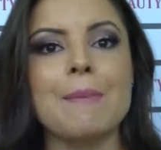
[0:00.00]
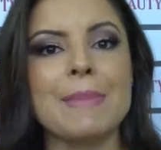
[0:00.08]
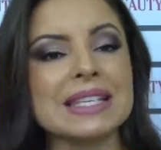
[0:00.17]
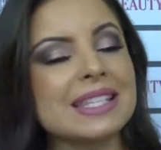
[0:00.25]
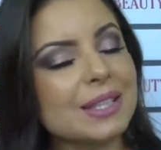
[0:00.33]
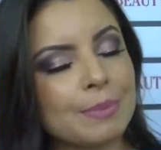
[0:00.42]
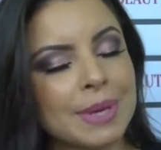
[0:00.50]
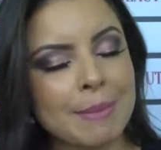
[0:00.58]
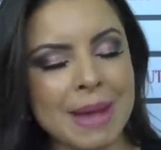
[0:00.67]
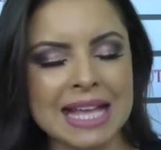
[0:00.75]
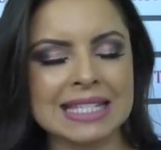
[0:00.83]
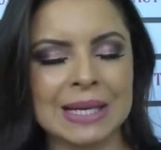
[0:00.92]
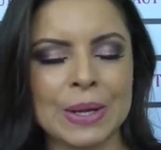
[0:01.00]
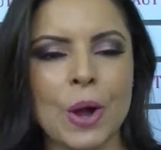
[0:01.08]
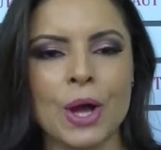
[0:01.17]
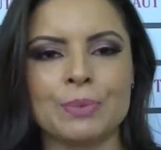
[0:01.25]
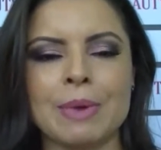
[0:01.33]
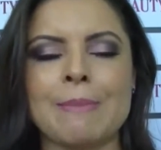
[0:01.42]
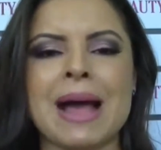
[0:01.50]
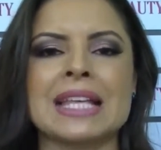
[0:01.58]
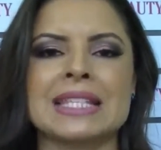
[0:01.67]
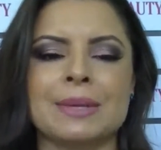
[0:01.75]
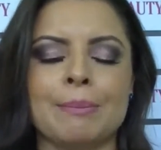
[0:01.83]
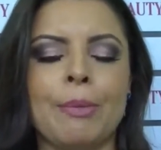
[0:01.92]
Passando para base agora, uma
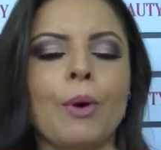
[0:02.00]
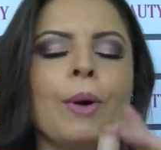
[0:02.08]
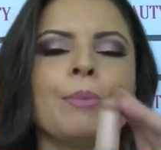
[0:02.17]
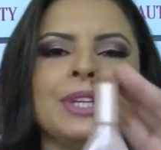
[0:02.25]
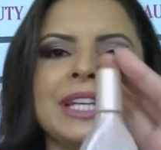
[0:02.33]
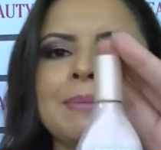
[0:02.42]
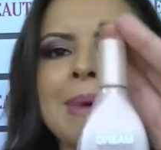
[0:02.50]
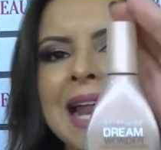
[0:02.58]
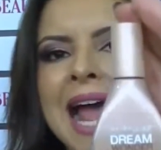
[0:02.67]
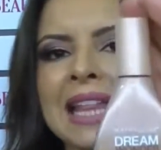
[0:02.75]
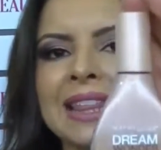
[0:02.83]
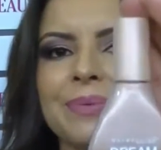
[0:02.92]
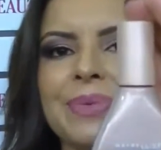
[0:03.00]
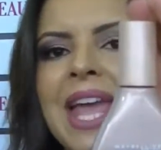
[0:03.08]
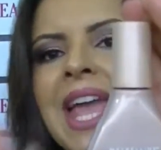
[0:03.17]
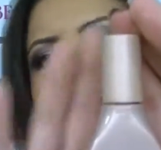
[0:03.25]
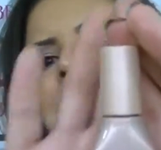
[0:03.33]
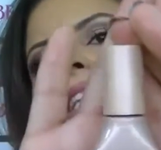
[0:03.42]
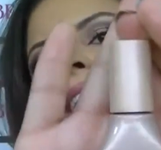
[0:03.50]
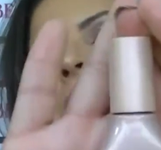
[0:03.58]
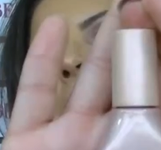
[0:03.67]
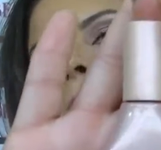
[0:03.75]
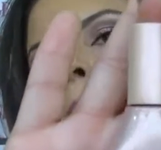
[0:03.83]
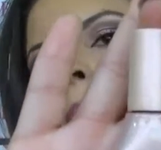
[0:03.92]
base boa, bonita e barata, é essa daqui da